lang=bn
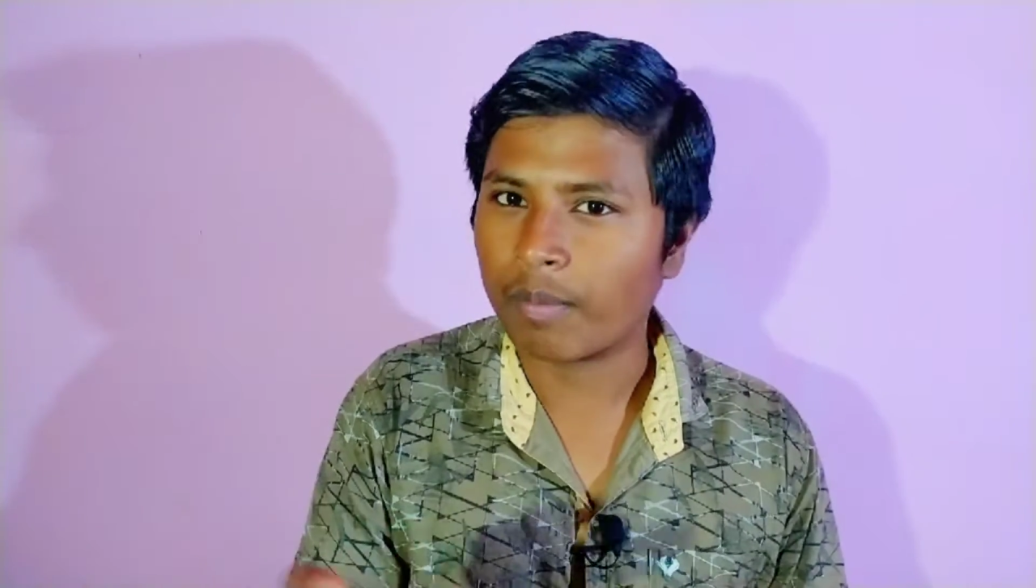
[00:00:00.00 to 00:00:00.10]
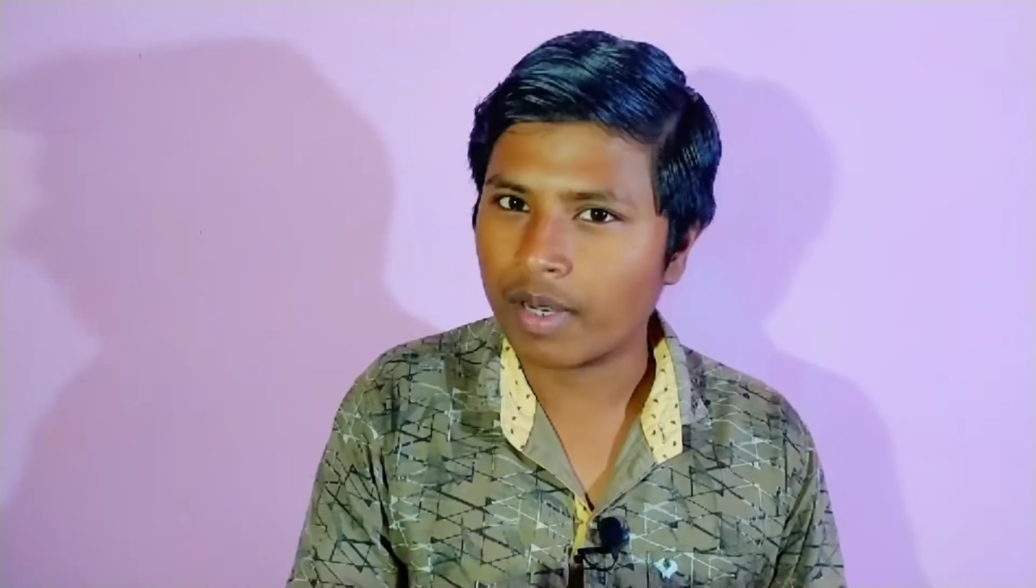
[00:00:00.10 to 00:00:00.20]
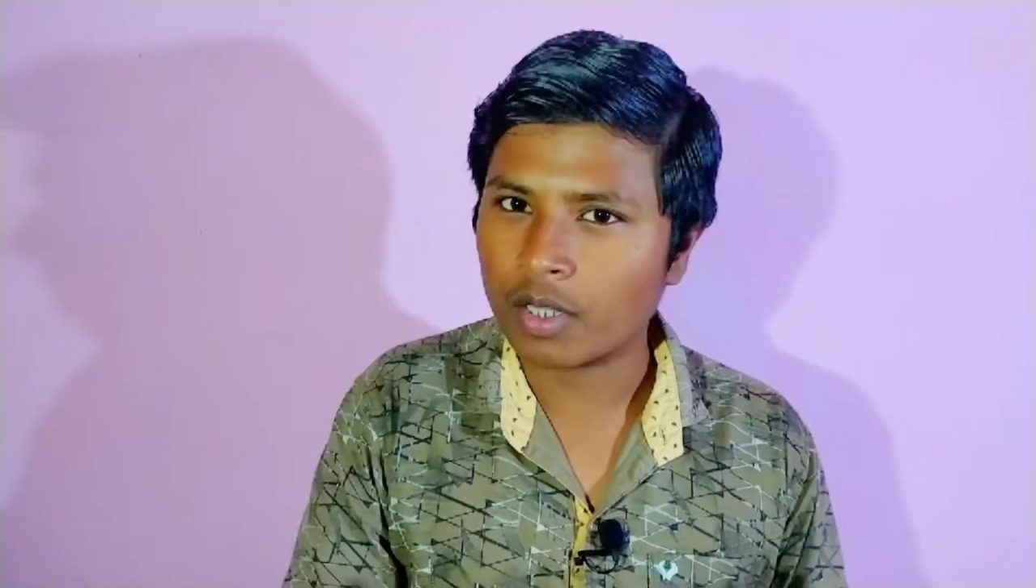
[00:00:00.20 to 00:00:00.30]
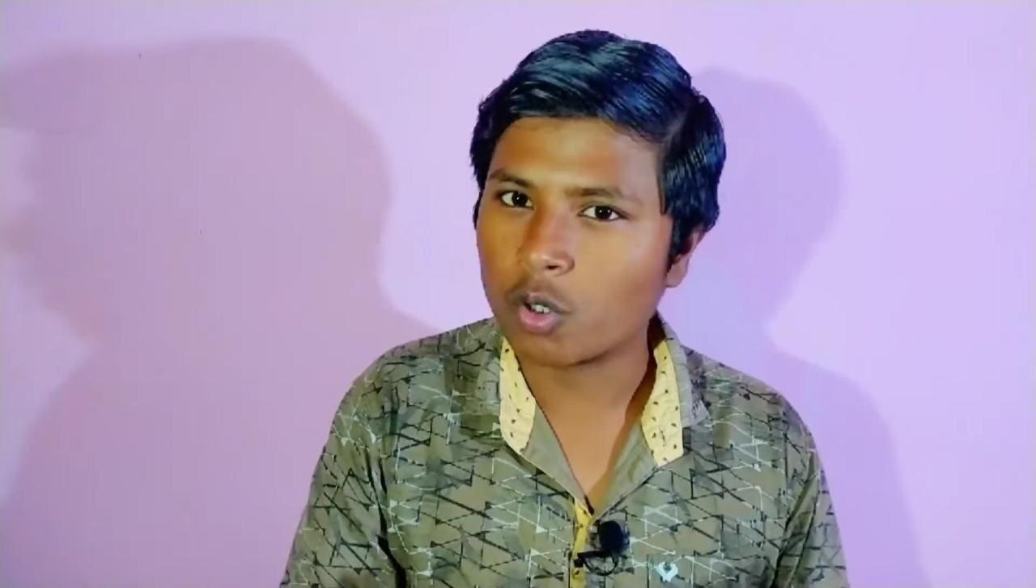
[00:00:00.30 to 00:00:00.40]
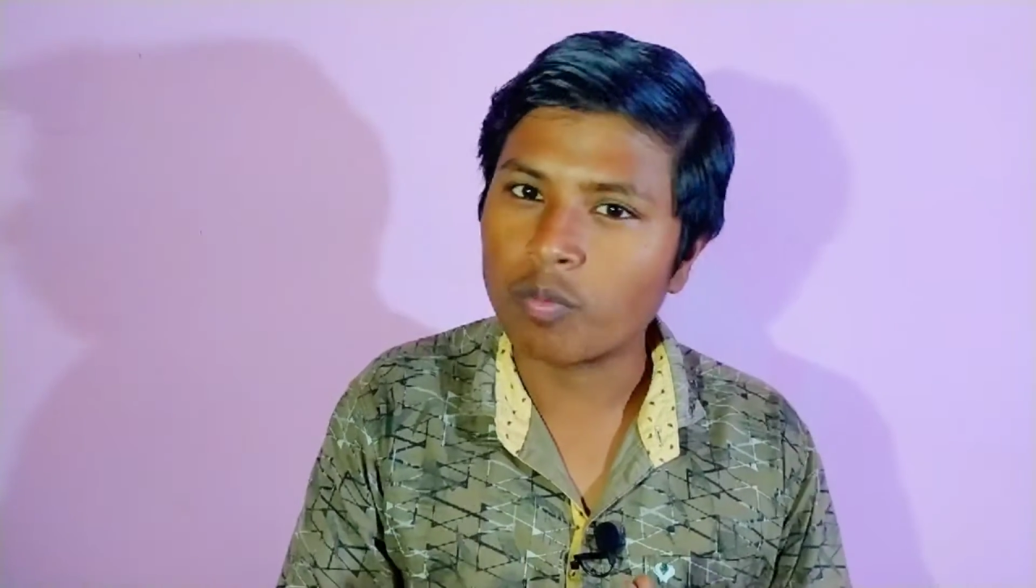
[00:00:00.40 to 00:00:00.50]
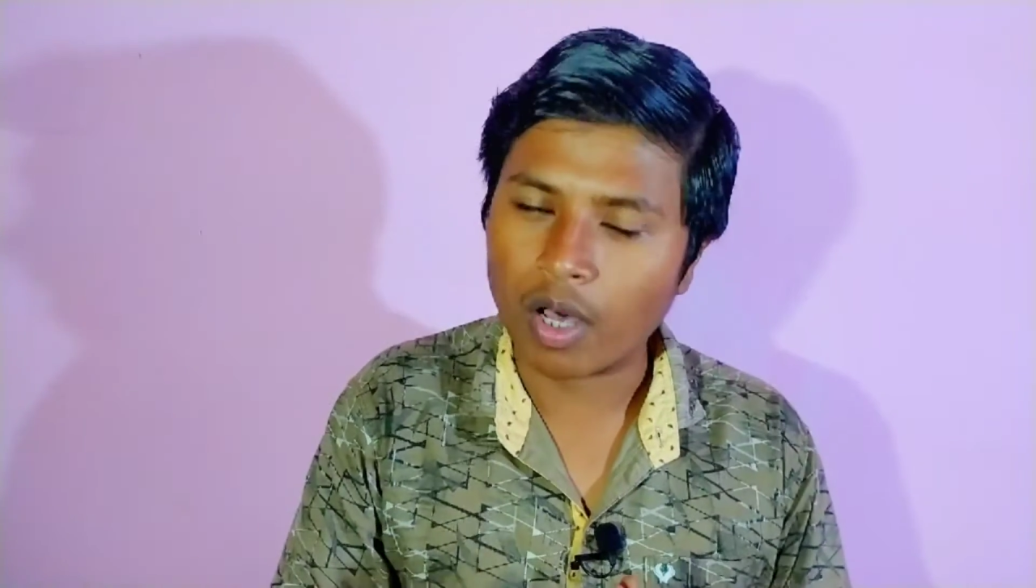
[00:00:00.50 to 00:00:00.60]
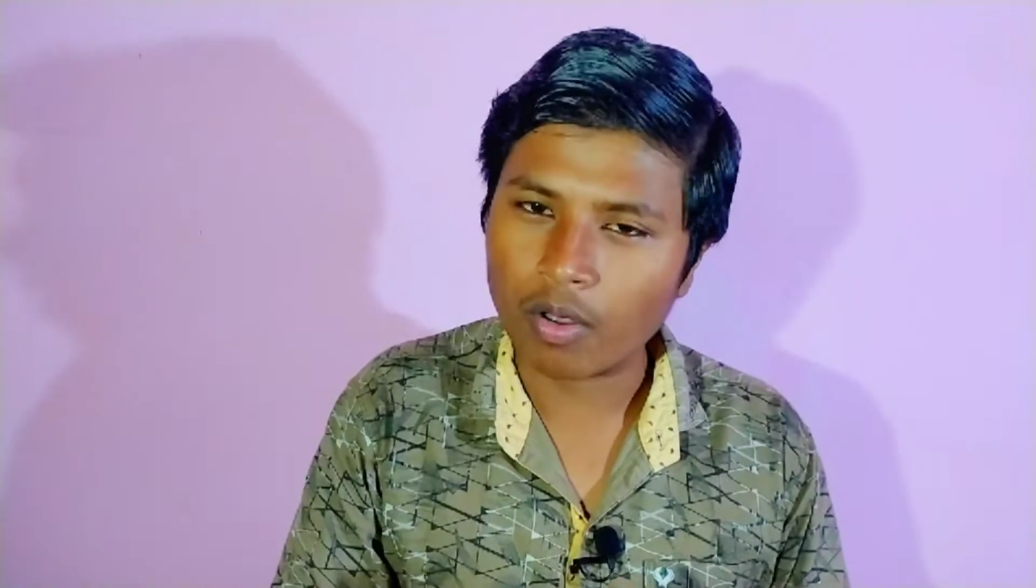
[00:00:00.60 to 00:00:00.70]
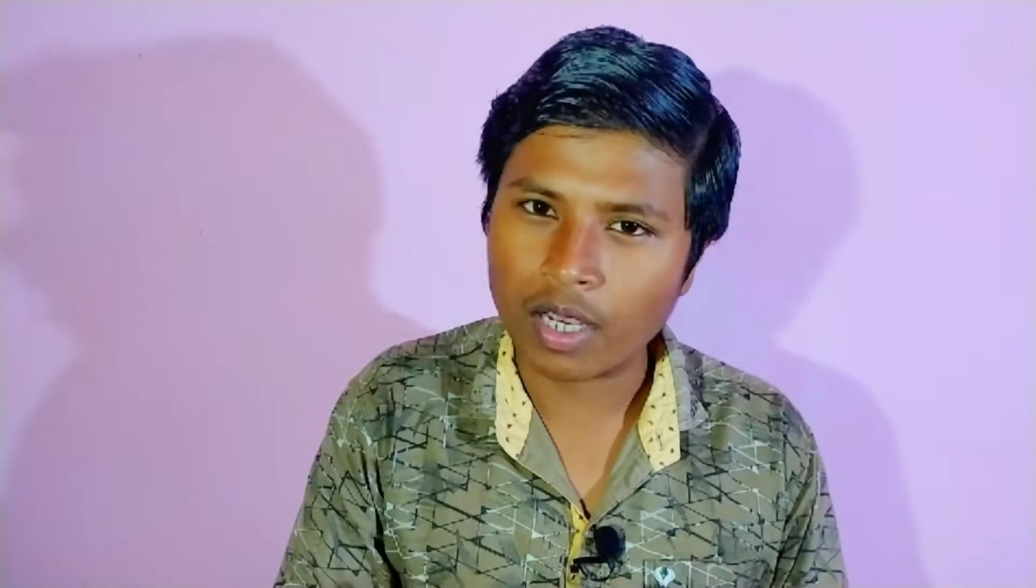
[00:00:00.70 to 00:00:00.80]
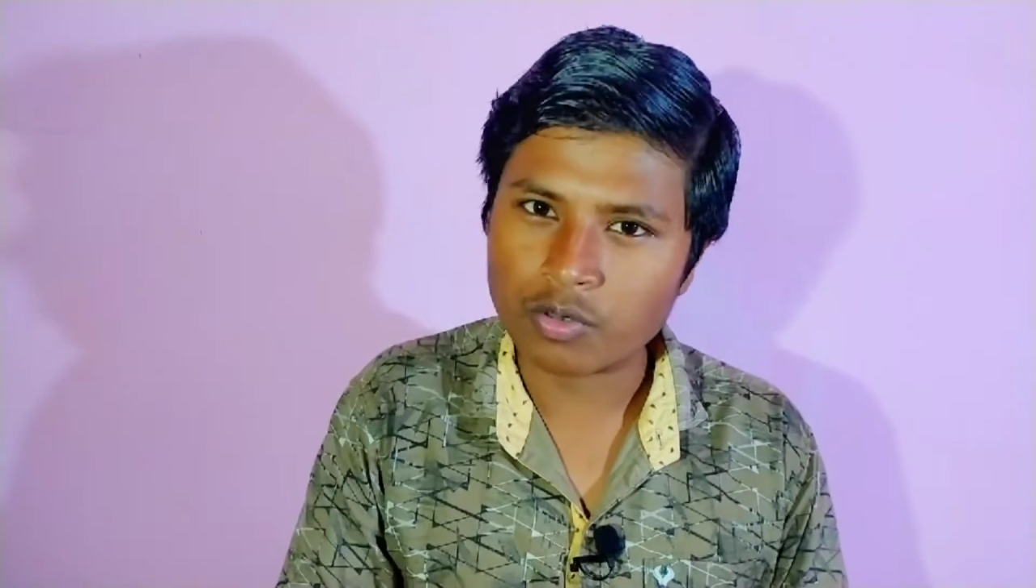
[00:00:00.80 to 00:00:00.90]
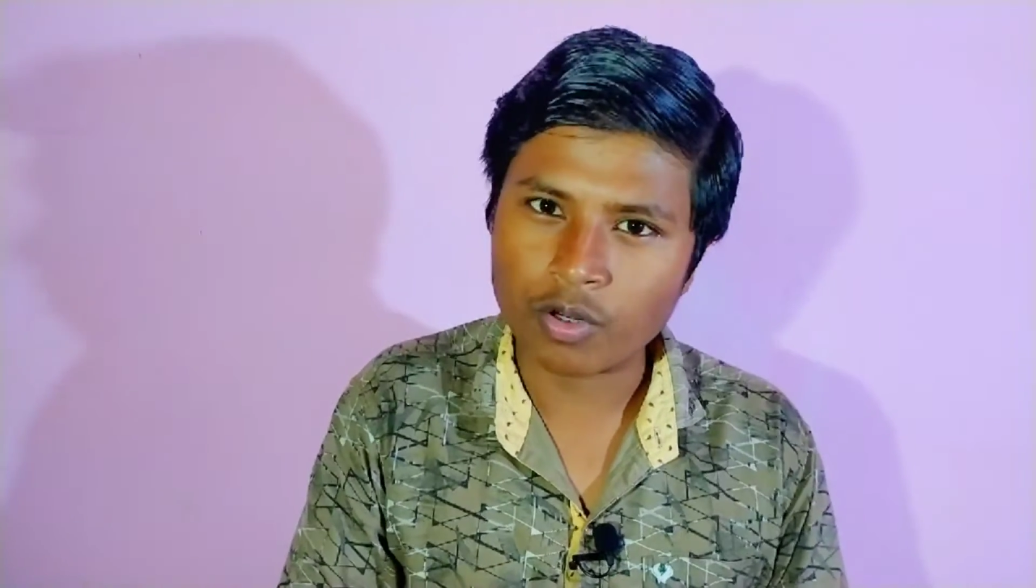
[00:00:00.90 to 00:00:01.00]
ক্যামেরাতে খুব
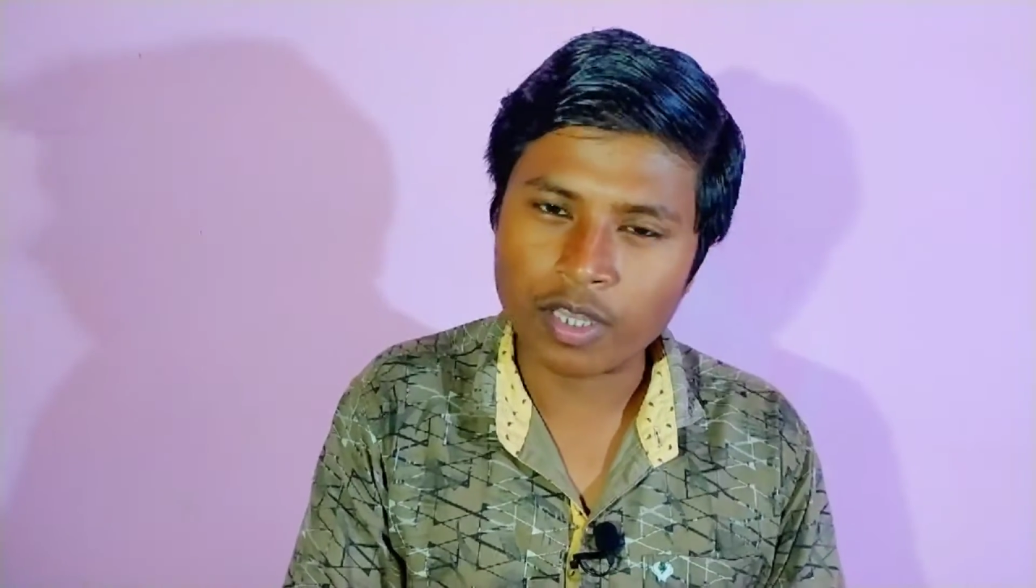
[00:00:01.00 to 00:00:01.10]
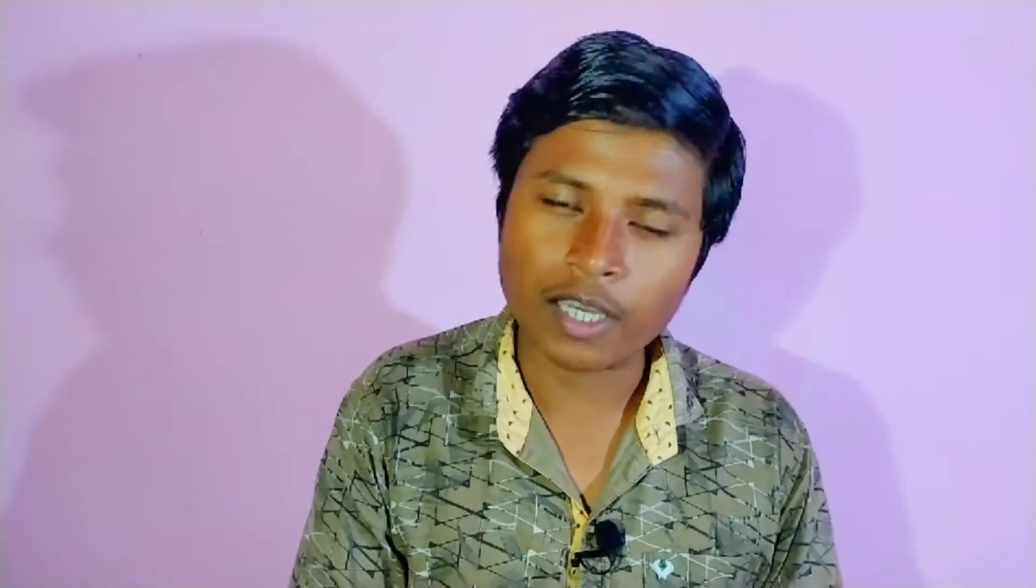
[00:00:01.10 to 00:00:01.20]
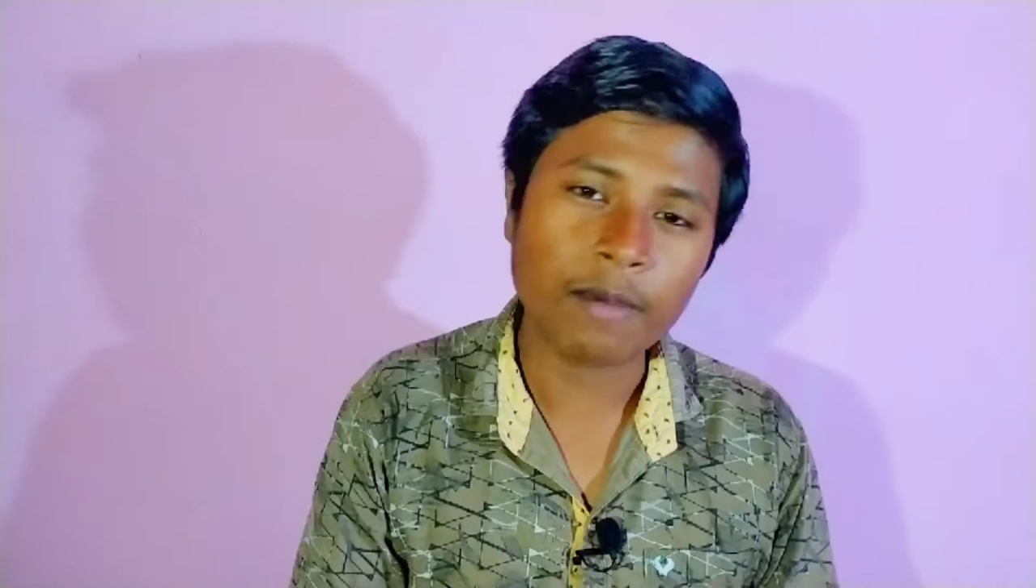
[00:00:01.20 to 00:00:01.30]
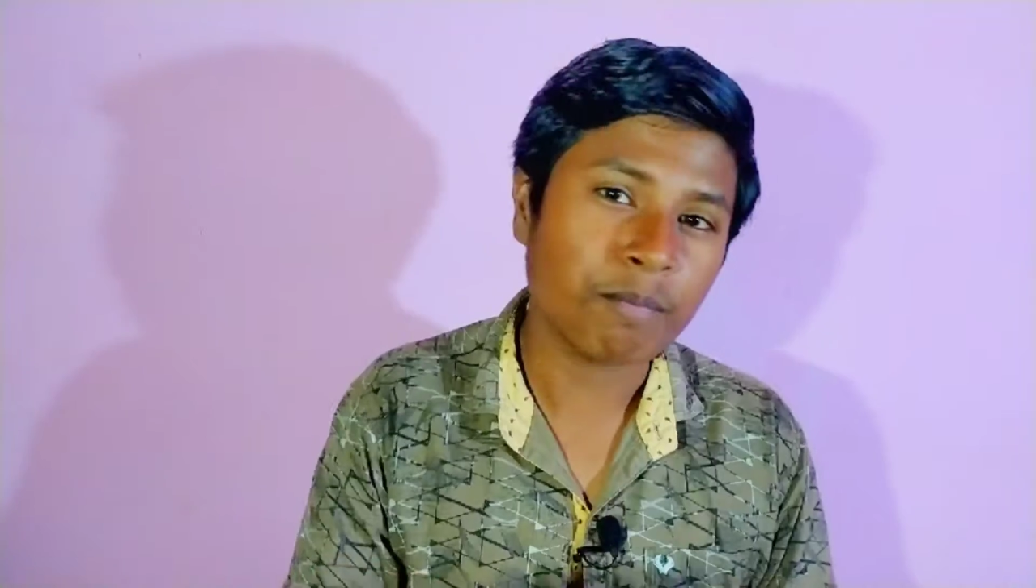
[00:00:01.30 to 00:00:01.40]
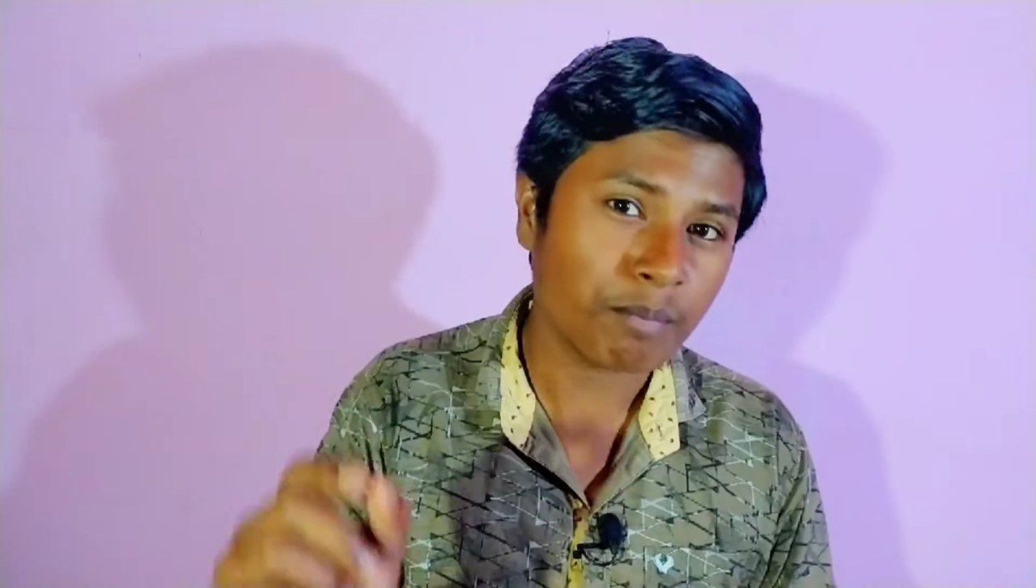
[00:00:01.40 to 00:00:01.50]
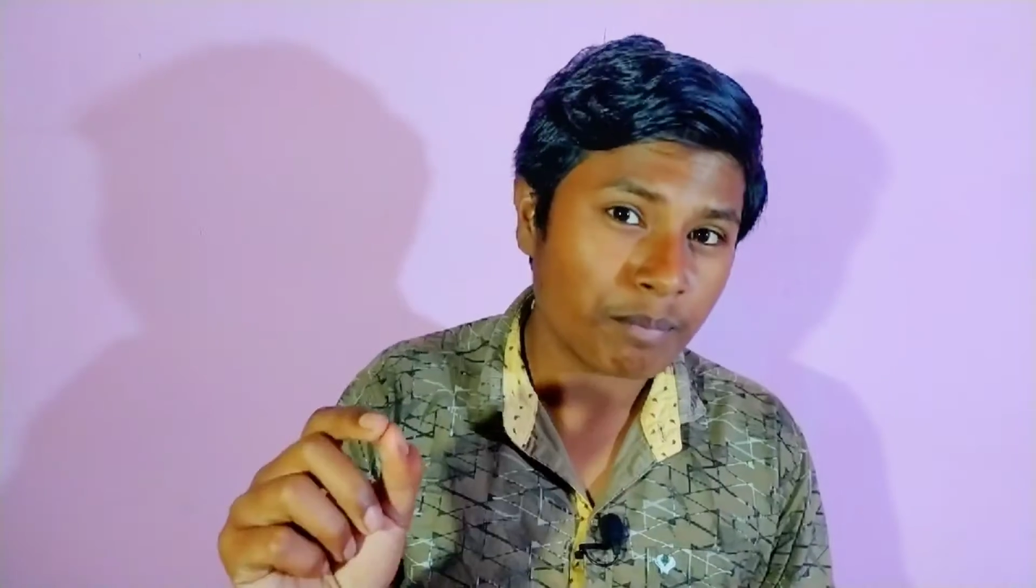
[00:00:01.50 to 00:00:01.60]
ভালো কাজ করে থাকে